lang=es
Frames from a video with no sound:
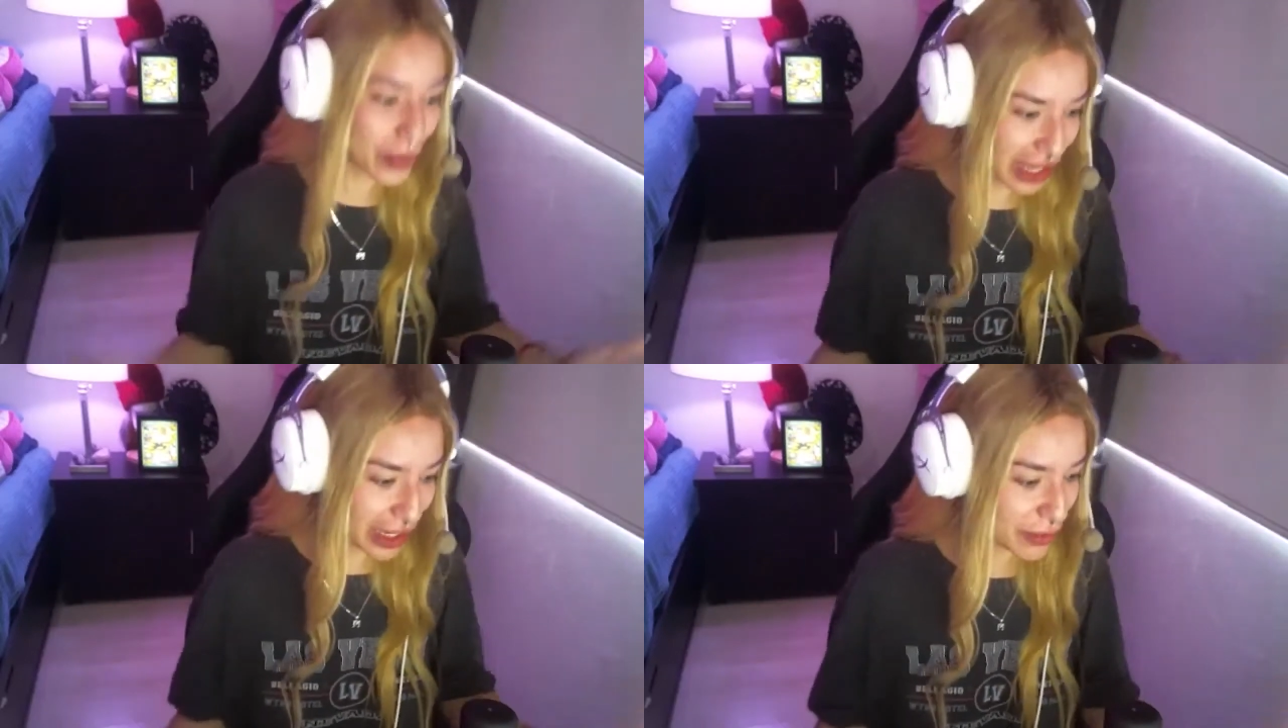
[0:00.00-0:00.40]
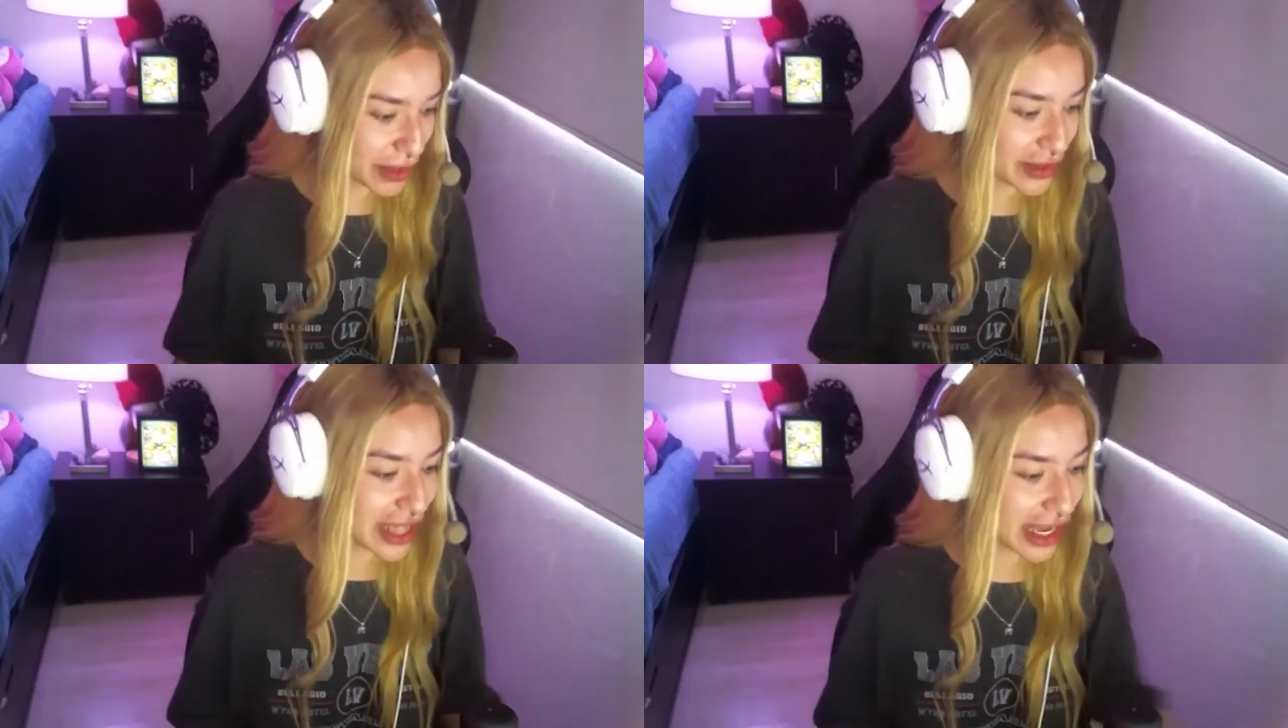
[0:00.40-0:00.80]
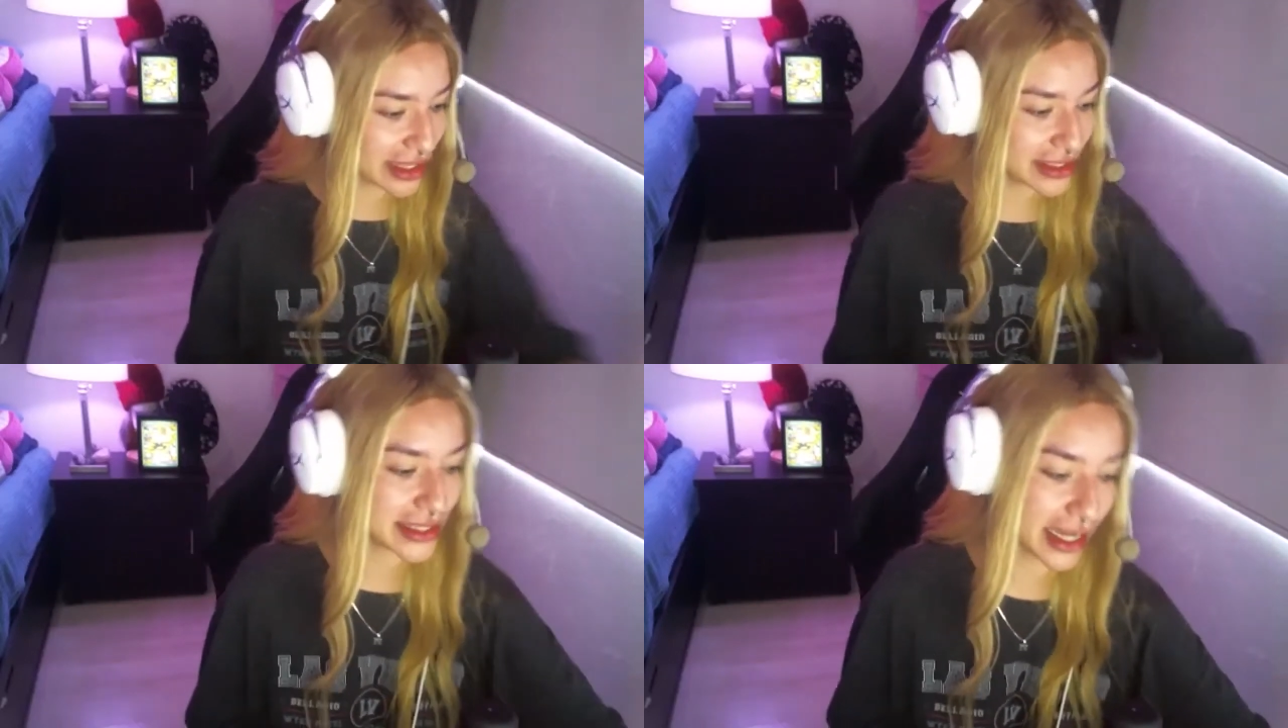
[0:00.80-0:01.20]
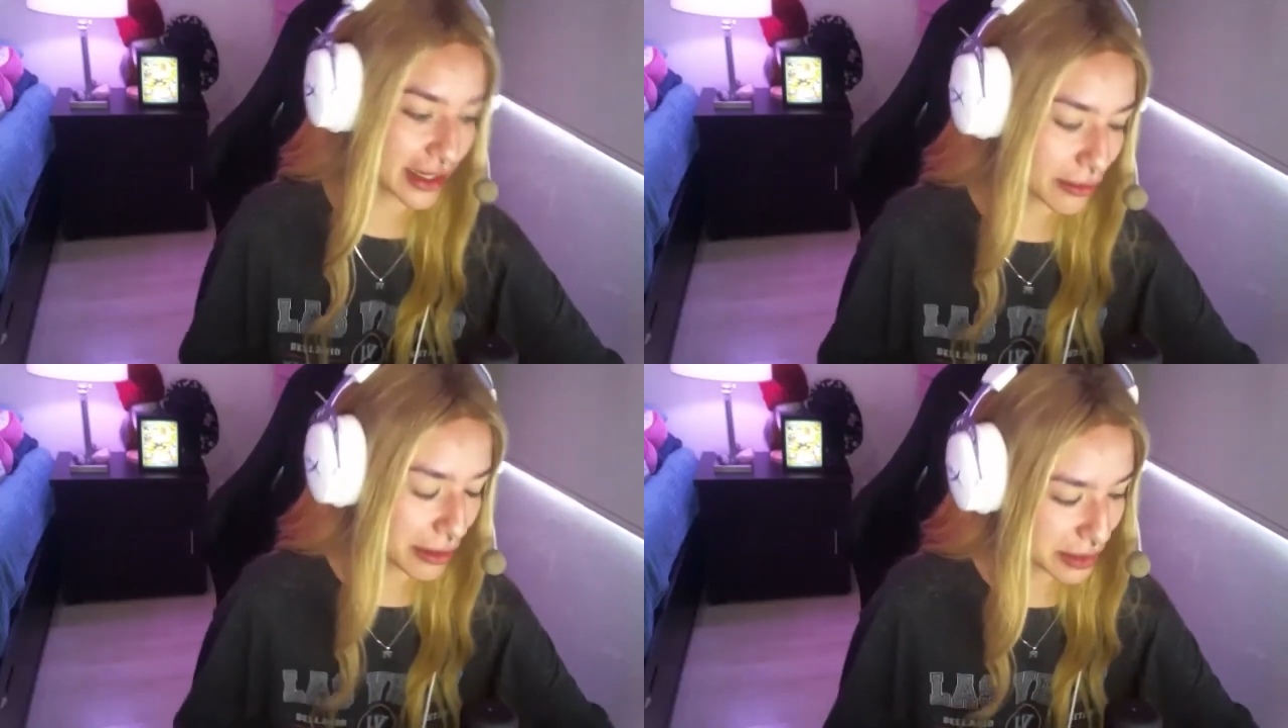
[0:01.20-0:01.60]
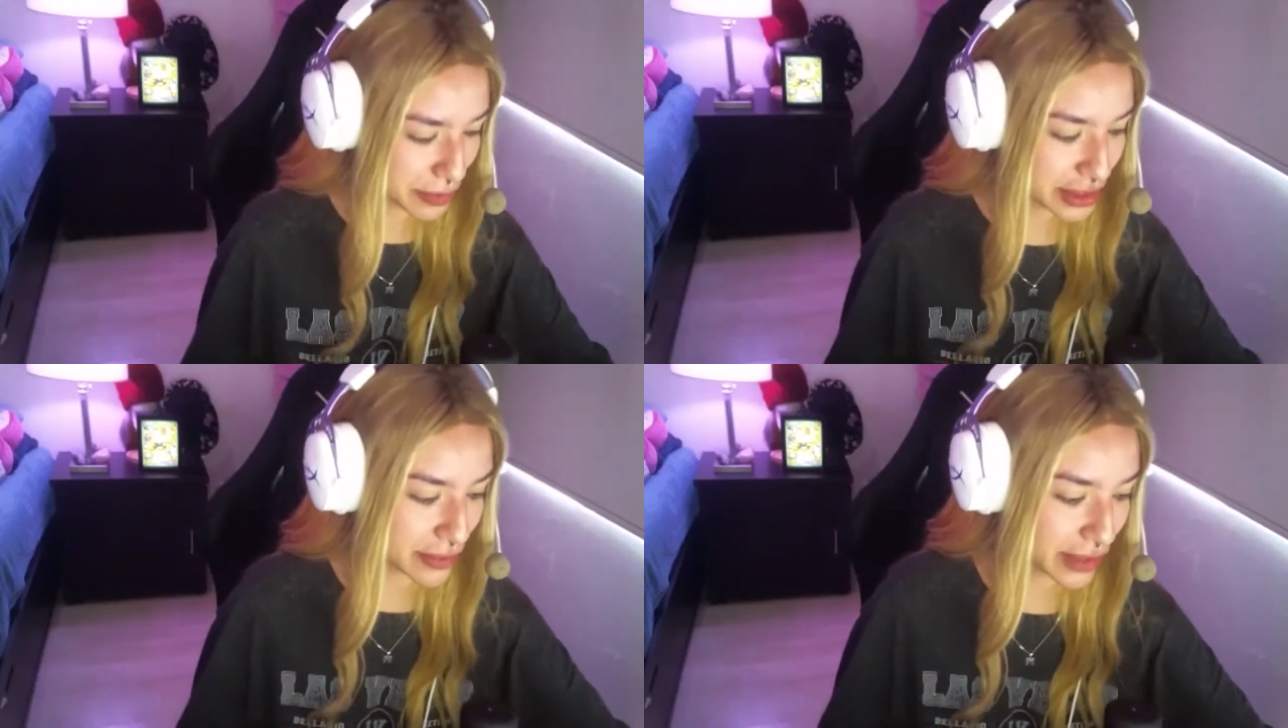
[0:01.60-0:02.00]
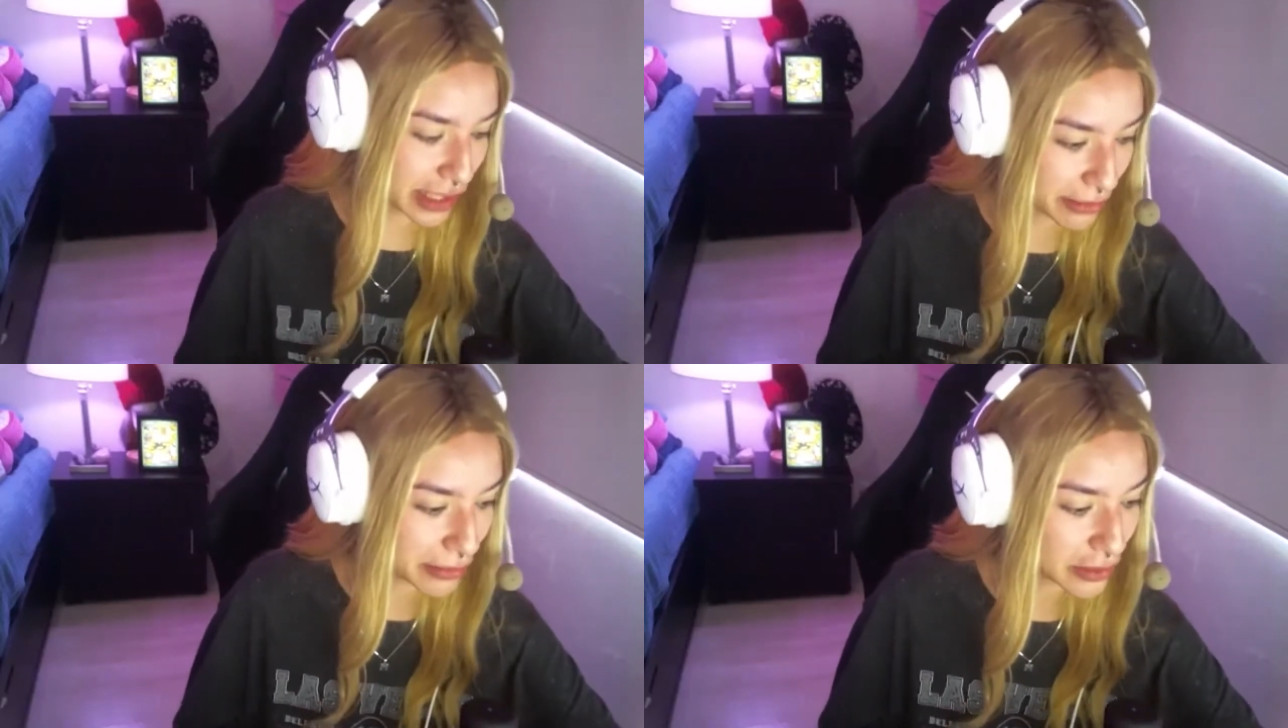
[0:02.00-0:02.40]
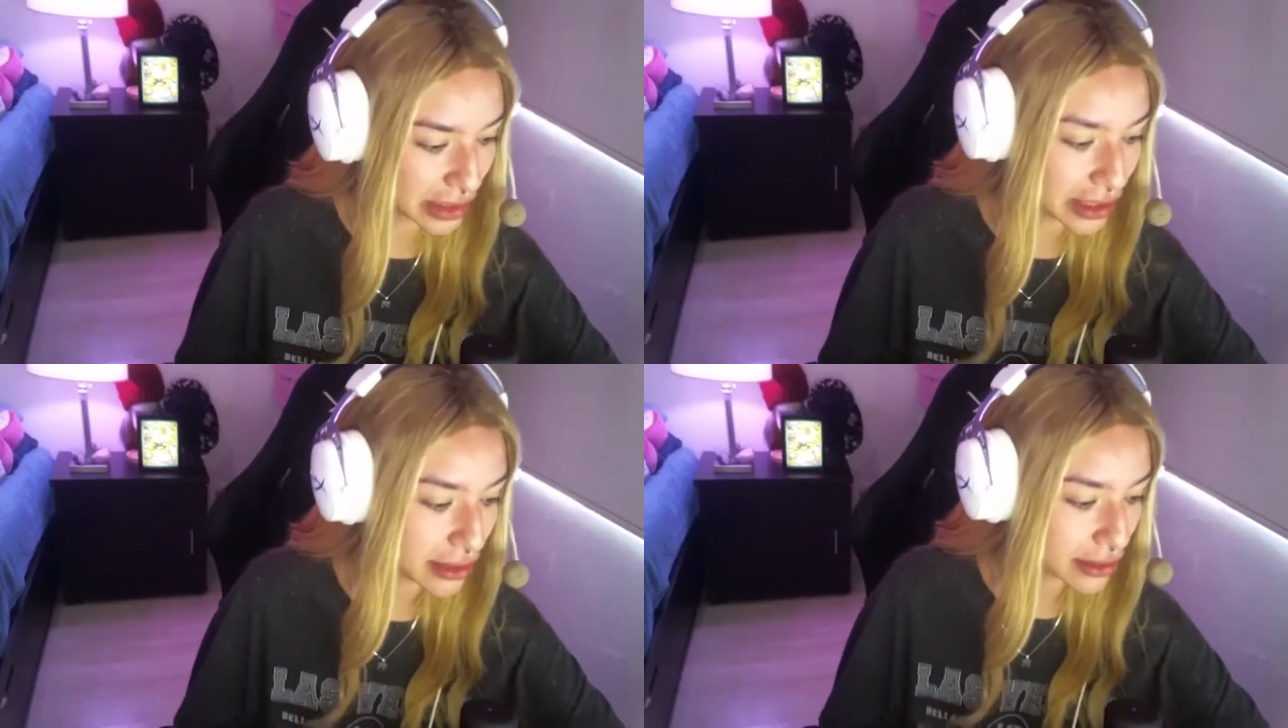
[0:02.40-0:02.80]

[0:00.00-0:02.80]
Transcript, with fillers: porque a lo mejor alguien dice, ah, no mames, pinche vieja mamona.